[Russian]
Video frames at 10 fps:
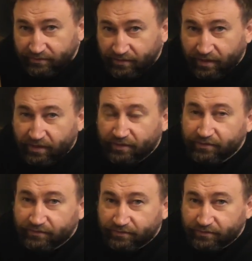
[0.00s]
на
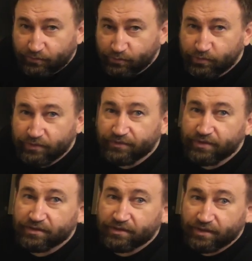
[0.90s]

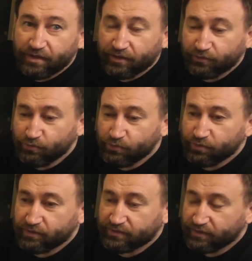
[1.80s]
уровень,
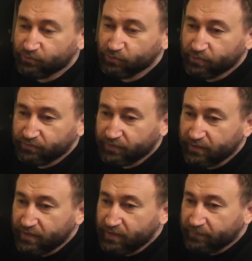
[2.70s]
с
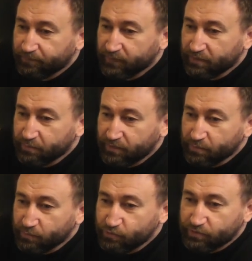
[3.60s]
которого мы
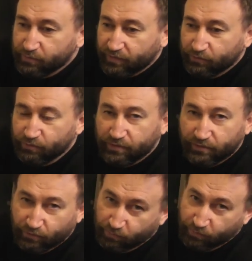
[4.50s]
можем эту
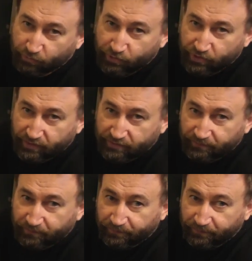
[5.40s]
энергию получать.